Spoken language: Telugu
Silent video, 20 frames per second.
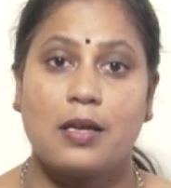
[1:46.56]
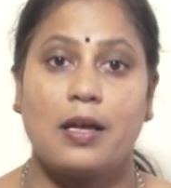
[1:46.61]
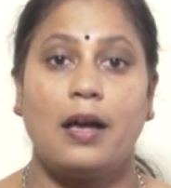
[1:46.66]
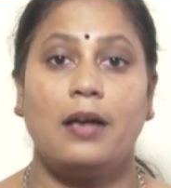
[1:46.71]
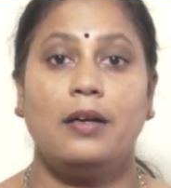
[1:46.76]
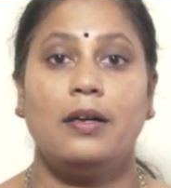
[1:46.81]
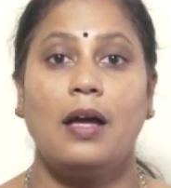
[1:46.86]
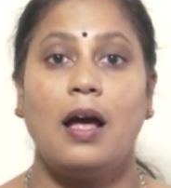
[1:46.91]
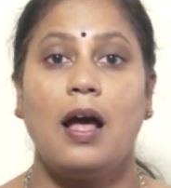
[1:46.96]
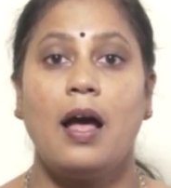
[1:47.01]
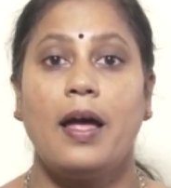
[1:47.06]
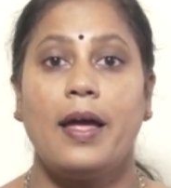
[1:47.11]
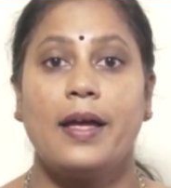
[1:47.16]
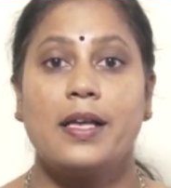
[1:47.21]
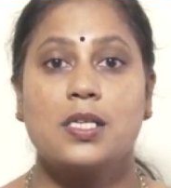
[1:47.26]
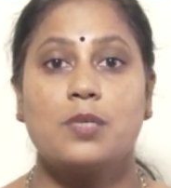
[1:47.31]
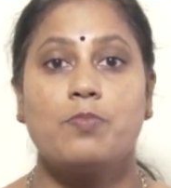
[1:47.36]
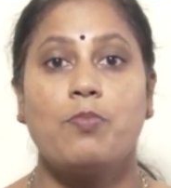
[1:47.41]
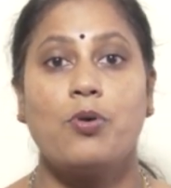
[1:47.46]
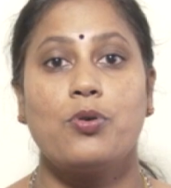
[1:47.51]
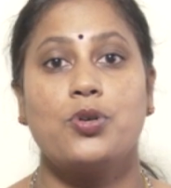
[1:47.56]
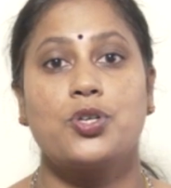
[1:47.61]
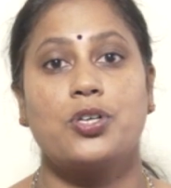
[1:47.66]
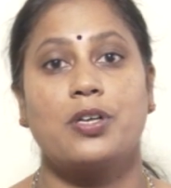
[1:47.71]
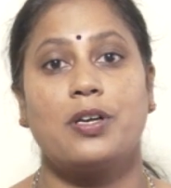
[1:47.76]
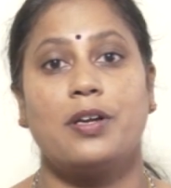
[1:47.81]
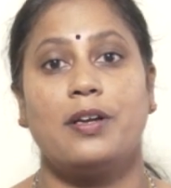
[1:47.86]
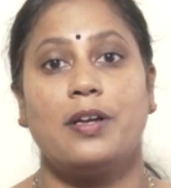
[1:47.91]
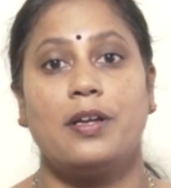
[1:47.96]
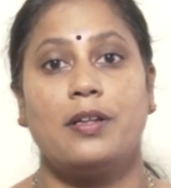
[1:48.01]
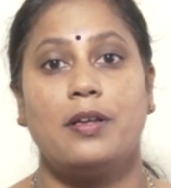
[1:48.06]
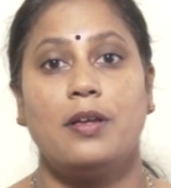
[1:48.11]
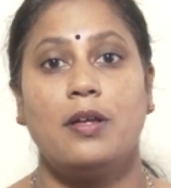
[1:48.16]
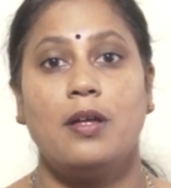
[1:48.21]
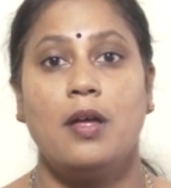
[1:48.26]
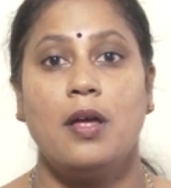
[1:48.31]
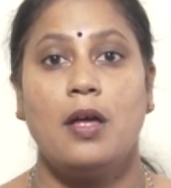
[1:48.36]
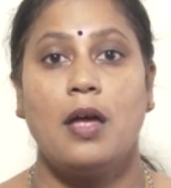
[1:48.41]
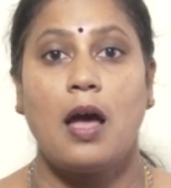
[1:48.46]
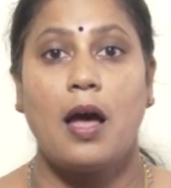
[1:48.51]
అంటే ఆ ఎక్స్పోజర్ అనేది
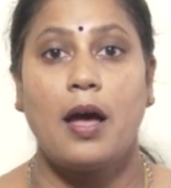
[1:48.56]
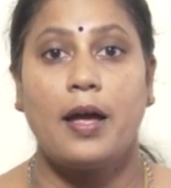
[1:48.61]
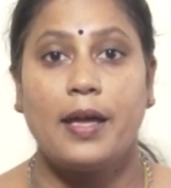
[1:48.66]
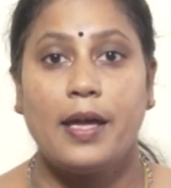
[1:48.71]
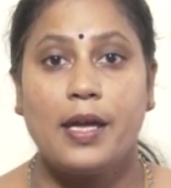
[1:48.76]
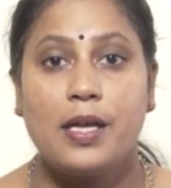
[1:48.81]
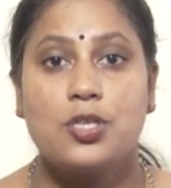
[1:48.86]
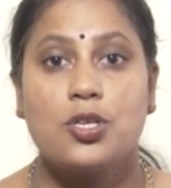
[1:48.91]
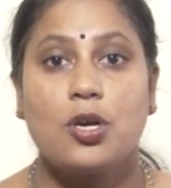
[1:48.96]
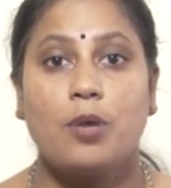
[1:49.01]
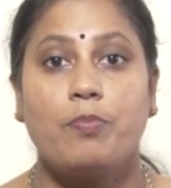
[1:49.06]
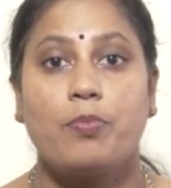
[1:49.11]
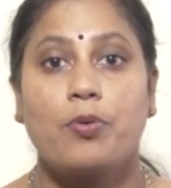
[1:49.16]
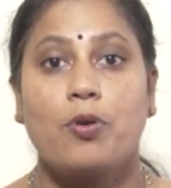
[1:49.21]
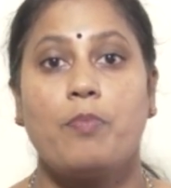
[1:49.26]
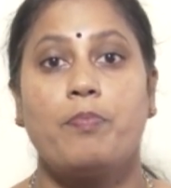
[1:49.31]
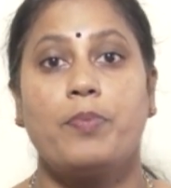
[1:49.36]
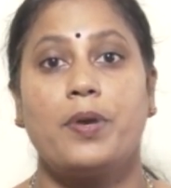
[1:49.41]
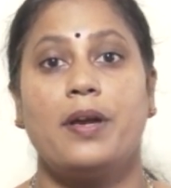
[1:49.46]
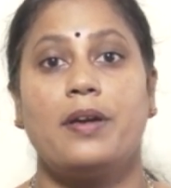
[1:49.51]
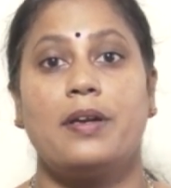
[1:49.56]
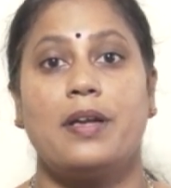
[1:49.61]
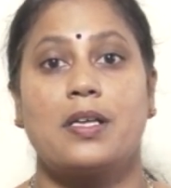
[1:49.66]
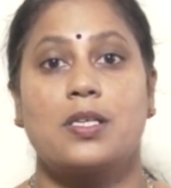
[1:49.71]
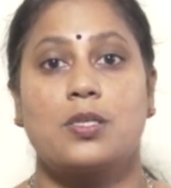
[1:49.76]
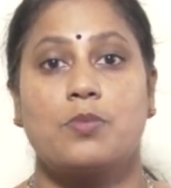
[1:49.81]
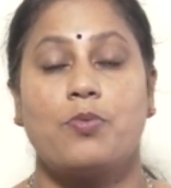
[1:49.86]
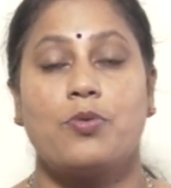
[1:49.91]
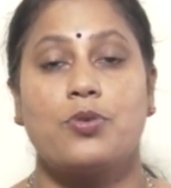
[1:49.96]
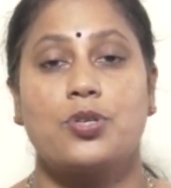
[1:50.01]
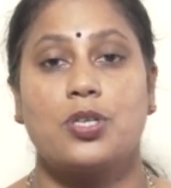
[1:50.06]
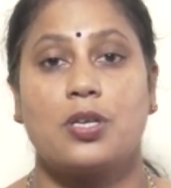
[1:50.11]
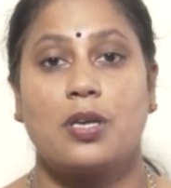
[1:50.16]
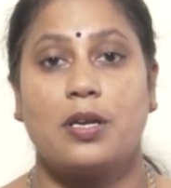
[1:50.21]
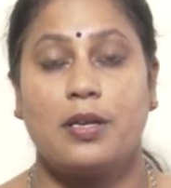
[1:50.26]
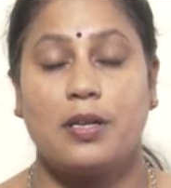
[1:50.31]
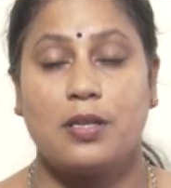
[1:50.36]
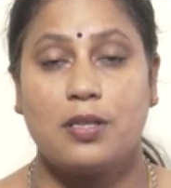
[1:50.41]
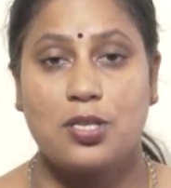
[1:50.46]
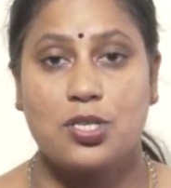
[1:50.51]
ఆ ఏజ్ అప్రోప్రియేట్ ఎక్స్పోజర్
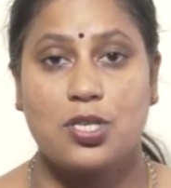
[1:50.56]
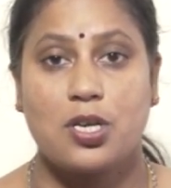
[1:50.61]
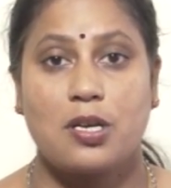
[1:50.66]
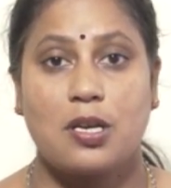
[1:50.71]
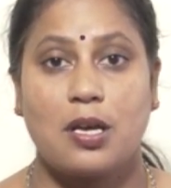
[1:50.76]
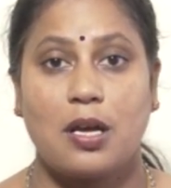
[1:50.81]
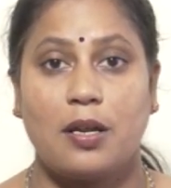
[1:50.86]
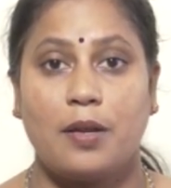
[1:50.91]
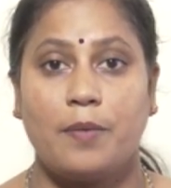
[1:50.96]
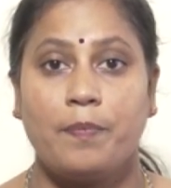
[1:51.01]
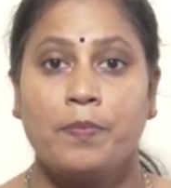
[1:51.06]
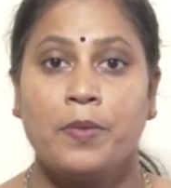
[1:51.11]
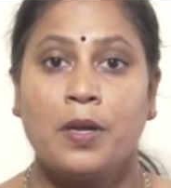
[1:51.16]
అనేది చెయ్యాలి